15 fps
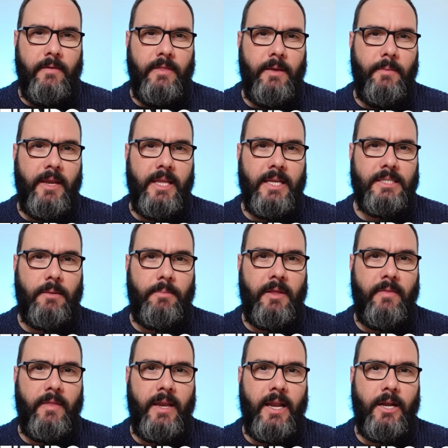deberías
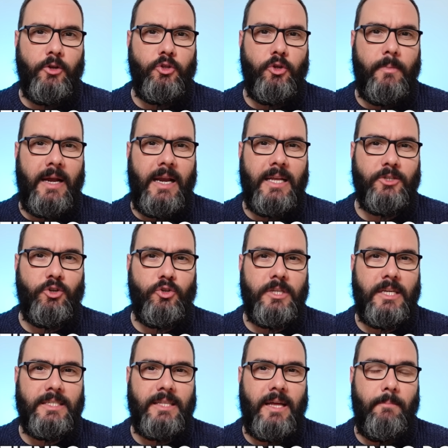aprender a no tomar las
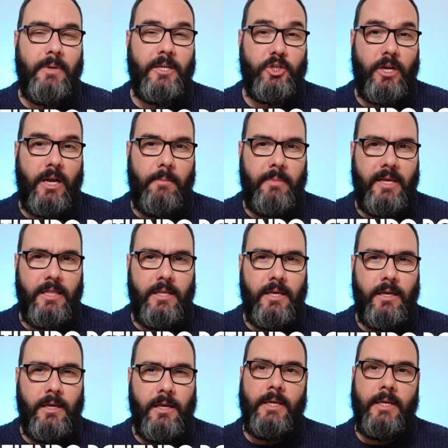cosas tan personalmente.